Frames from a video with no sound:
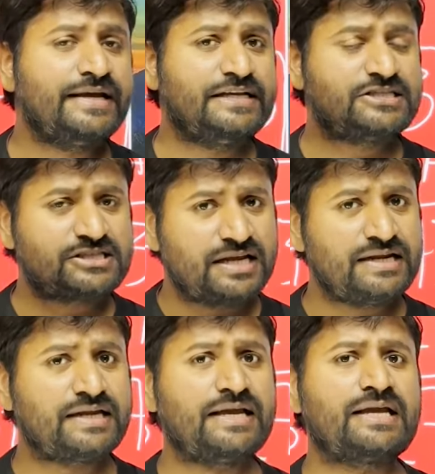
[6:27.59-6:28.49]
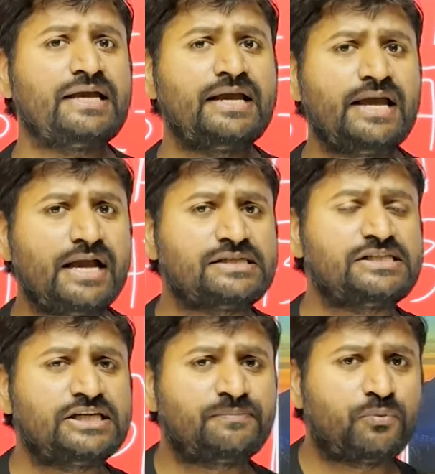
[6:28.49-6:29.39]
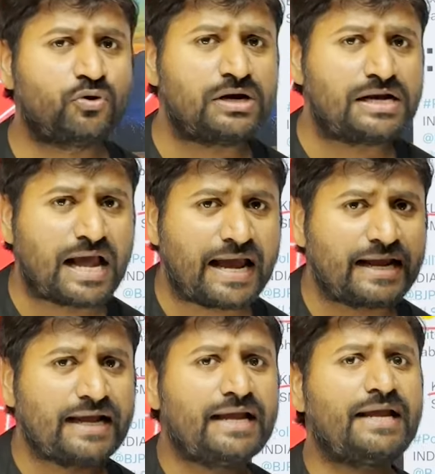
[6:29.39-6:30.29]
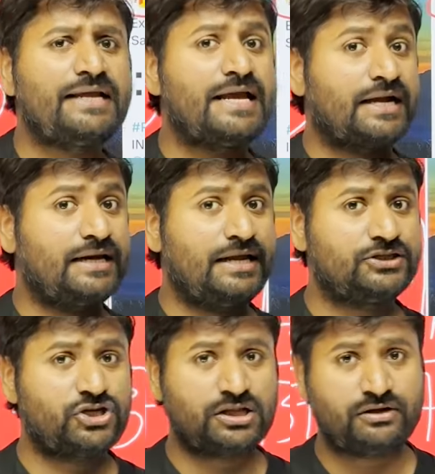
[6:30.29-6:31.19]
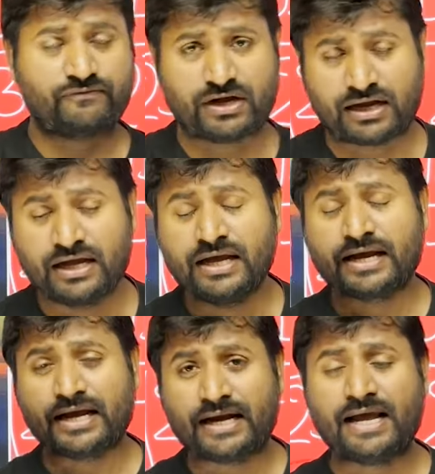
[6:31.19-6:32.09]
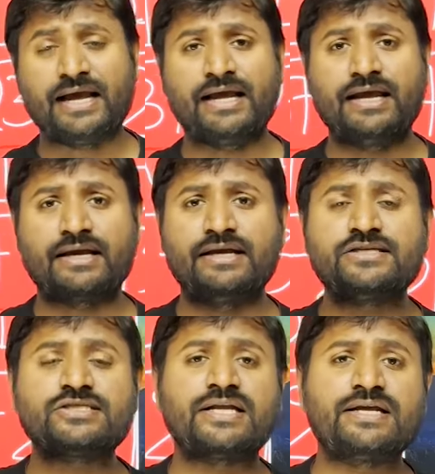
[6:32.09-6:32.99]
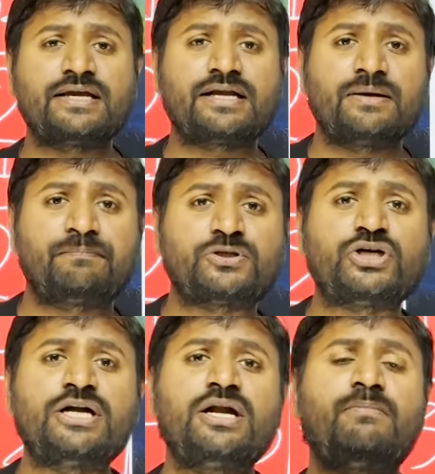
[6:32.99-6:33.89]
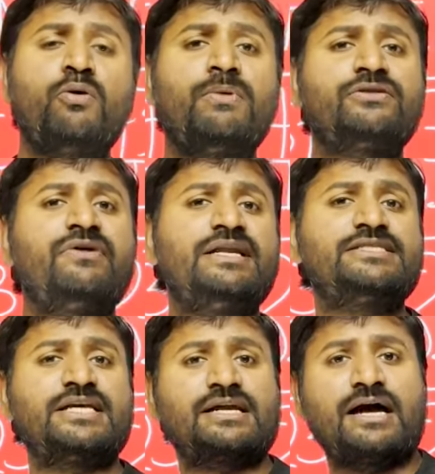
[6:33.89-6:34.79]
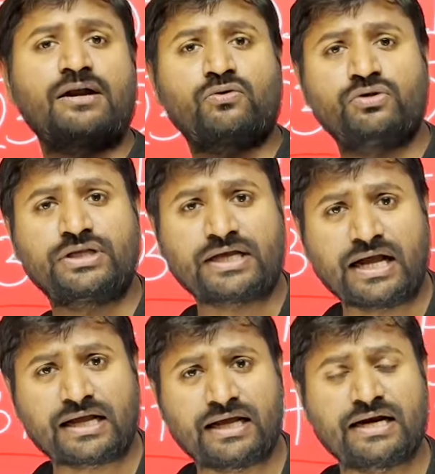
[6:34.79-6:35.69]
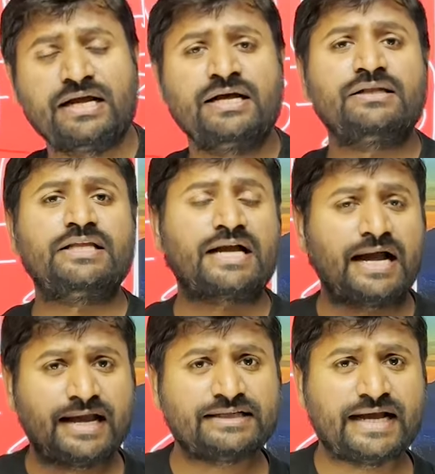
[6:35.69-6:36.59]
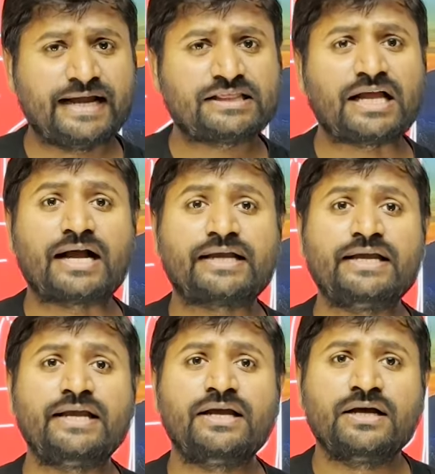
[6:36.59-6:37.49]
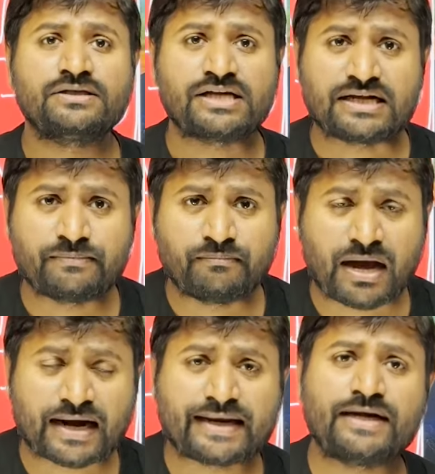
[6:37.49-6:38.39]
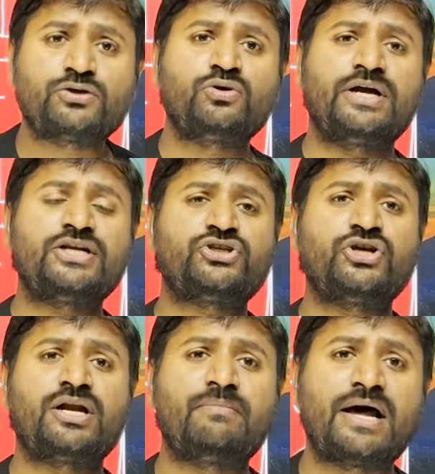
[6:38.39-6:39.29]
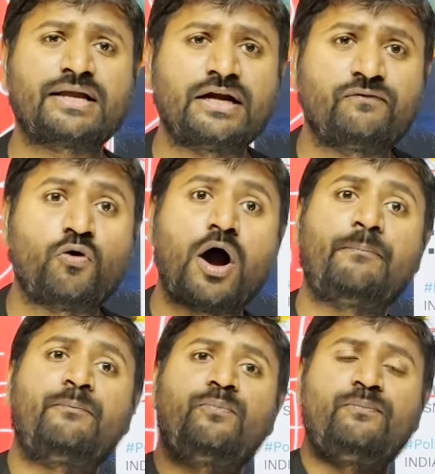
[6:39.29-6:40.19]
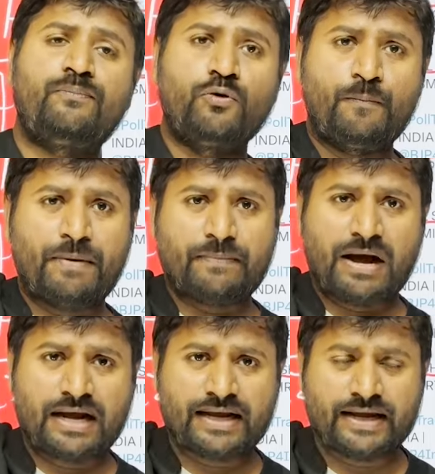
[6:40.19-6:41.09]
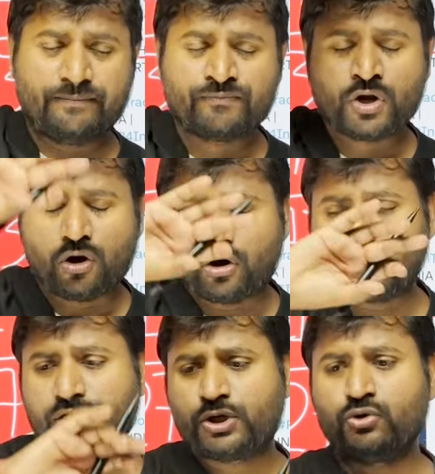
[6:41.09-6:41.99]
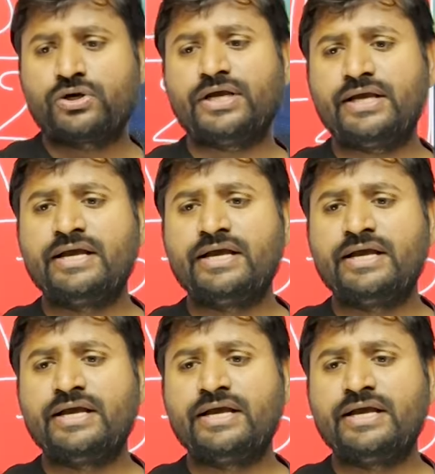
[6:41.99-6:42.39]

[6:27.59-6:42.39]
इस तरीके के एग्जिट पोल लाए गए हैं ये अखिलेश यादव का कहना है कि इस तरीके के प्रचंड बहुमत वाली सरकार को दिखाकर दिखाया जाए ताकि सट मार्केट जो है शेयर मार्केट वो अप ऊपर भागे और क्योंकि